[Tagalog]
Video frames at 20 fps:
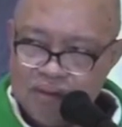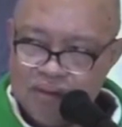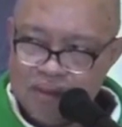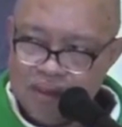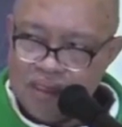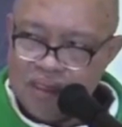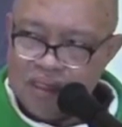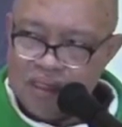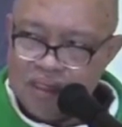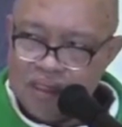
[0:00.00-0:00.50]

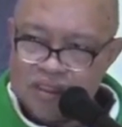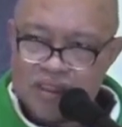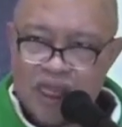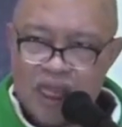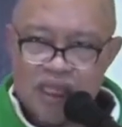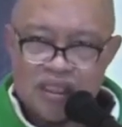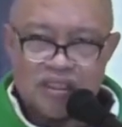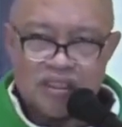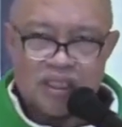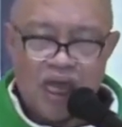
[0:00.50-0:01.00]
sa
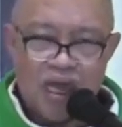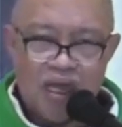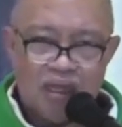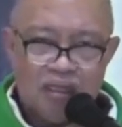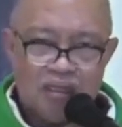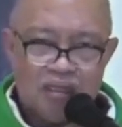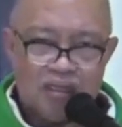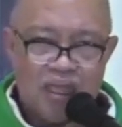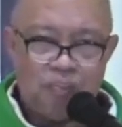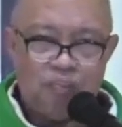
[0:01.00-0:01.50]
isang
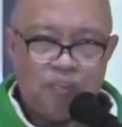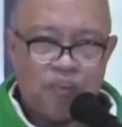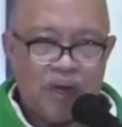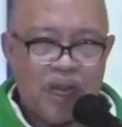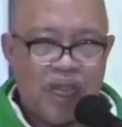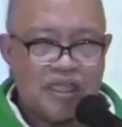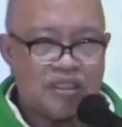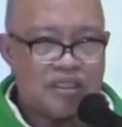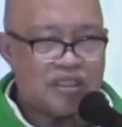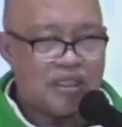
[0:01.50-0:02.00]

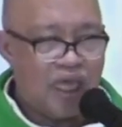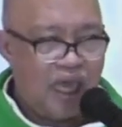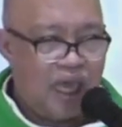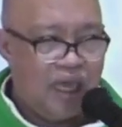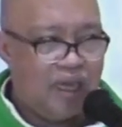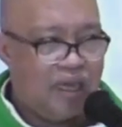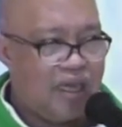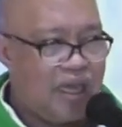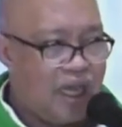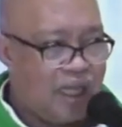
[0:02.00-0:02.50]
depressed
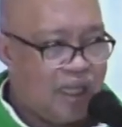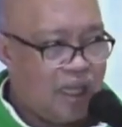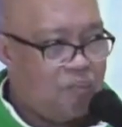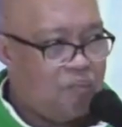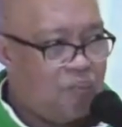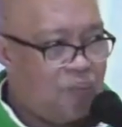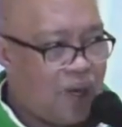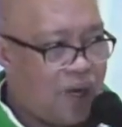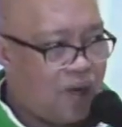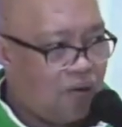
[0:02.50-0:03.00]
area ng
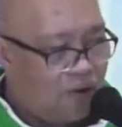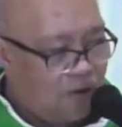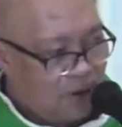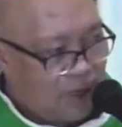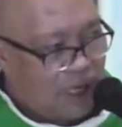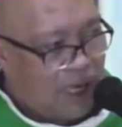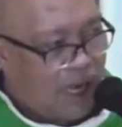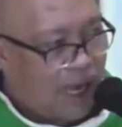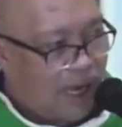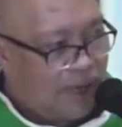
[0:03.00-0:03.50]

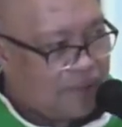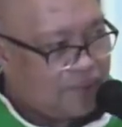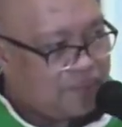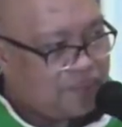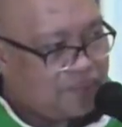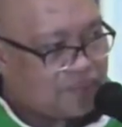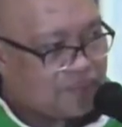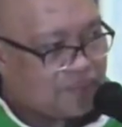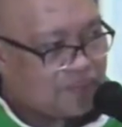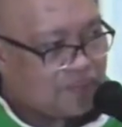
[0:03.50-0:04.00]
parokya.
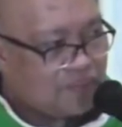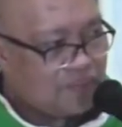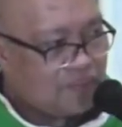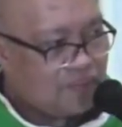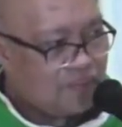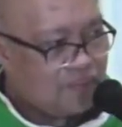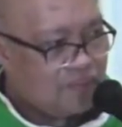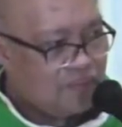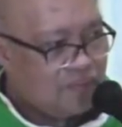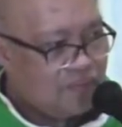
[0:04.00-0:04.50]

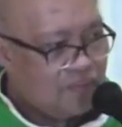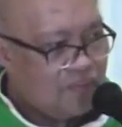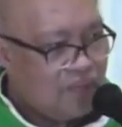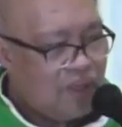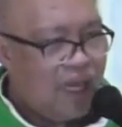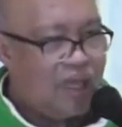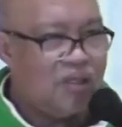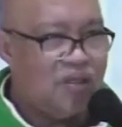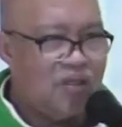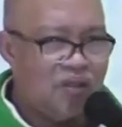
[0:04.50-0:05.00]
And
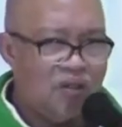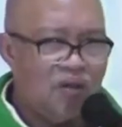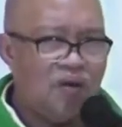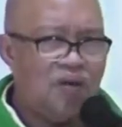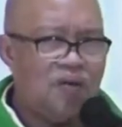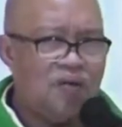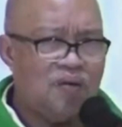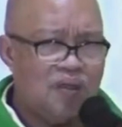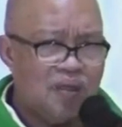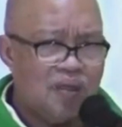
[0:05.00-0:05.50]
you know,
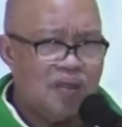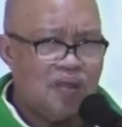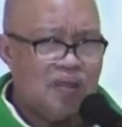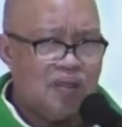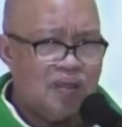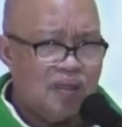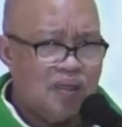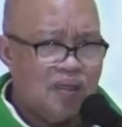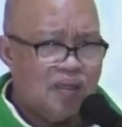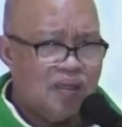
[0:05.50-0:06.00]

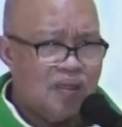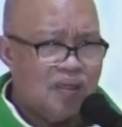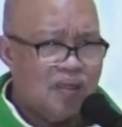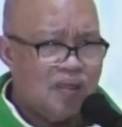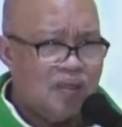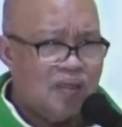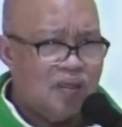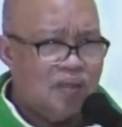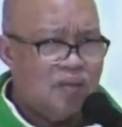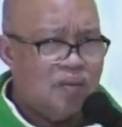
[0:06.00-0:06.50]

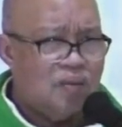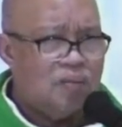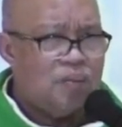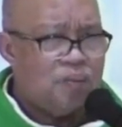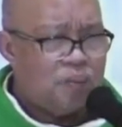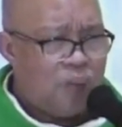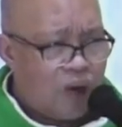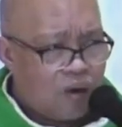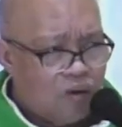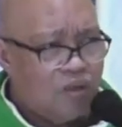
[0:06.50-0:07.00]

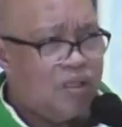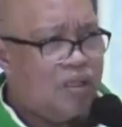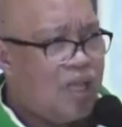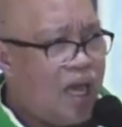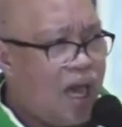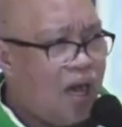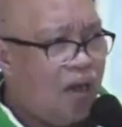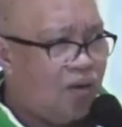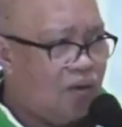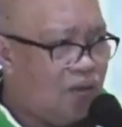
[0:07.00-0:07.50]
pagod na
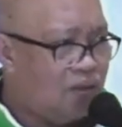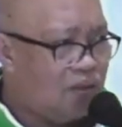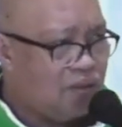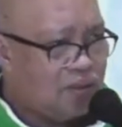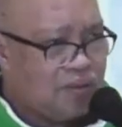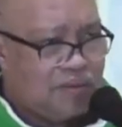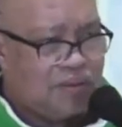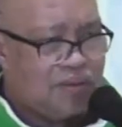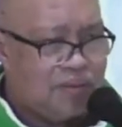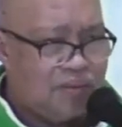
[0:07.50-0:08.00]
ako,
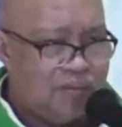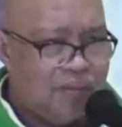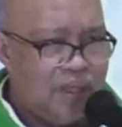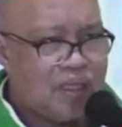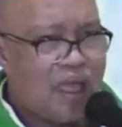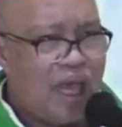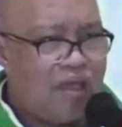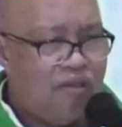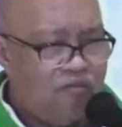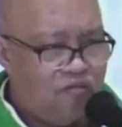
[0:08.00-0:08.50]
but
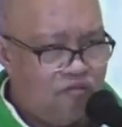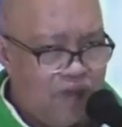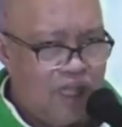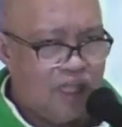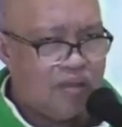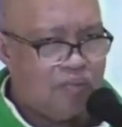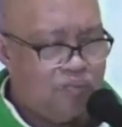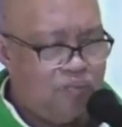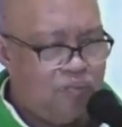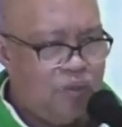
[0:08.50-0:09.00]
I
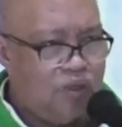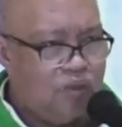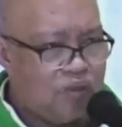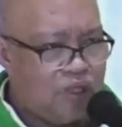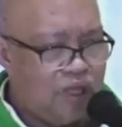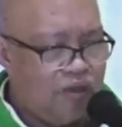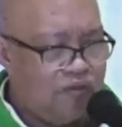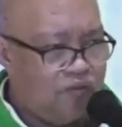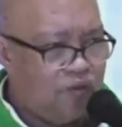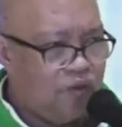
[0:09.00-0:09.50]
felt
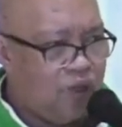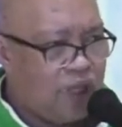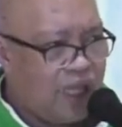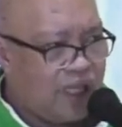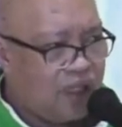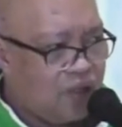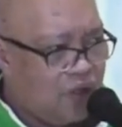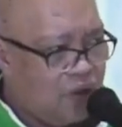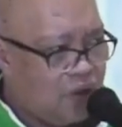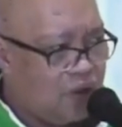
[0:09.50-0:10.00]
beautiful and
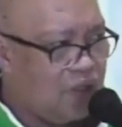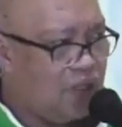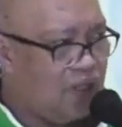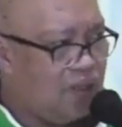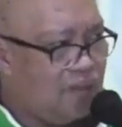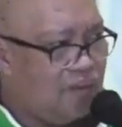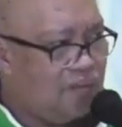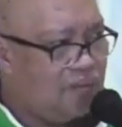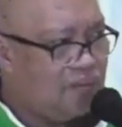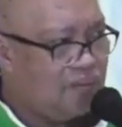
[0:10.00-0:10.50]
good.
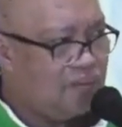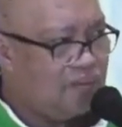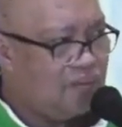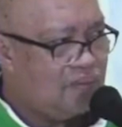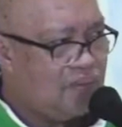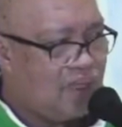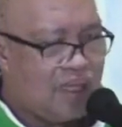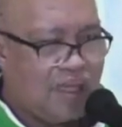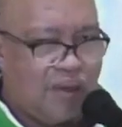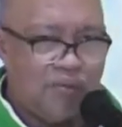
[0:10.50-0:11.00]

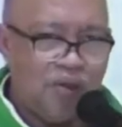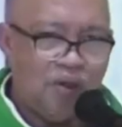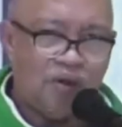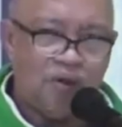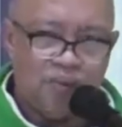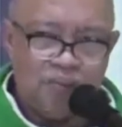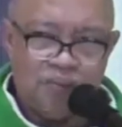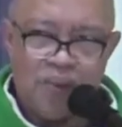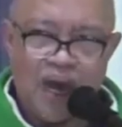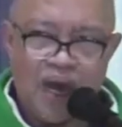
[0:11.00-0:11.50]
Alam niyo kung
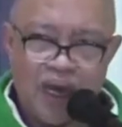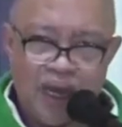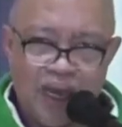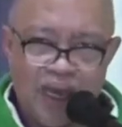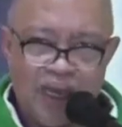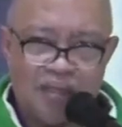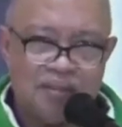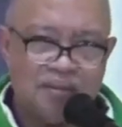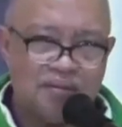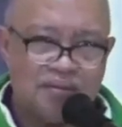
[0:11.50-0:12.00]
bakit?
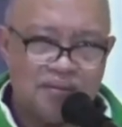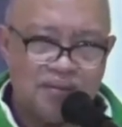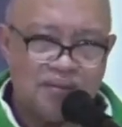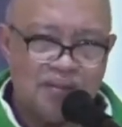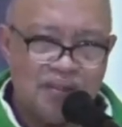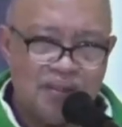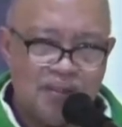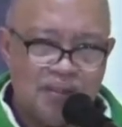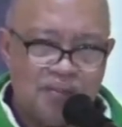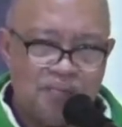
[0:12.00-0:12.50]

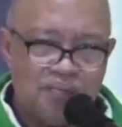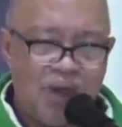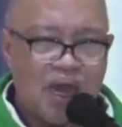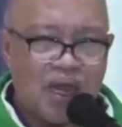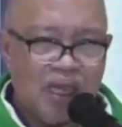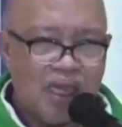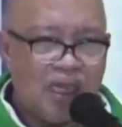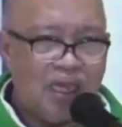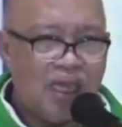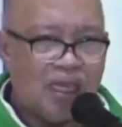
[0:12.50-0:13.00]

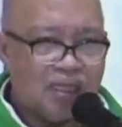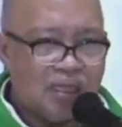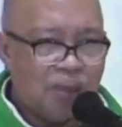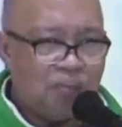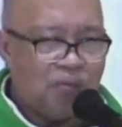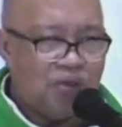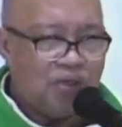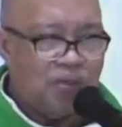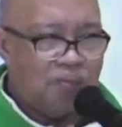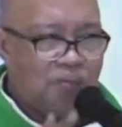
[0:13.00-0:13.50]
Makikita mo
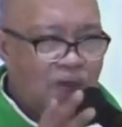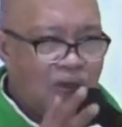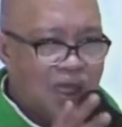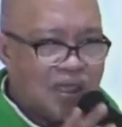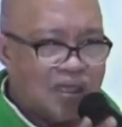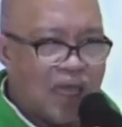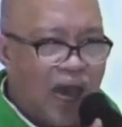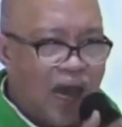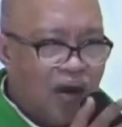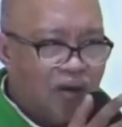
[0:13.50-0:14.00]
yung mga
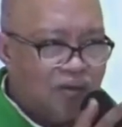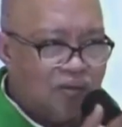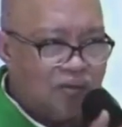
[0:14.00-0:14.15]
tao